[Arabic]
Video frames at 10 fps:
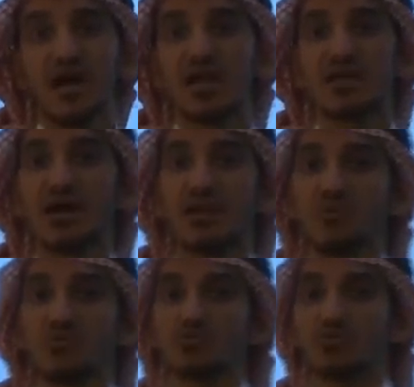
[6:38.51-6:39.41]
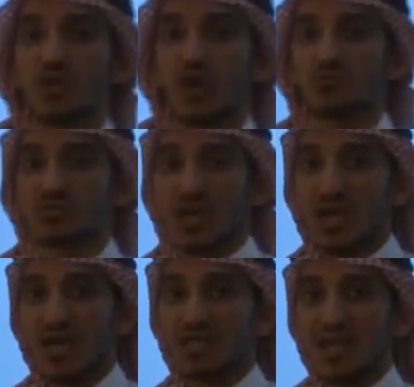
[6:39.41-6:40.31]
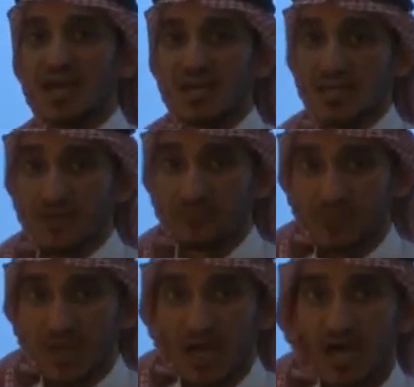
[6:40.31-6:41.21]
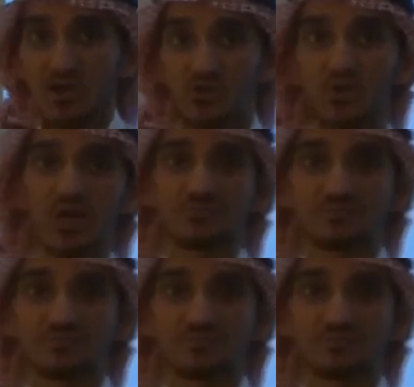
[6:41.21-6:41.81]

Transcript: الموجودة المتاحة لهذا العنوان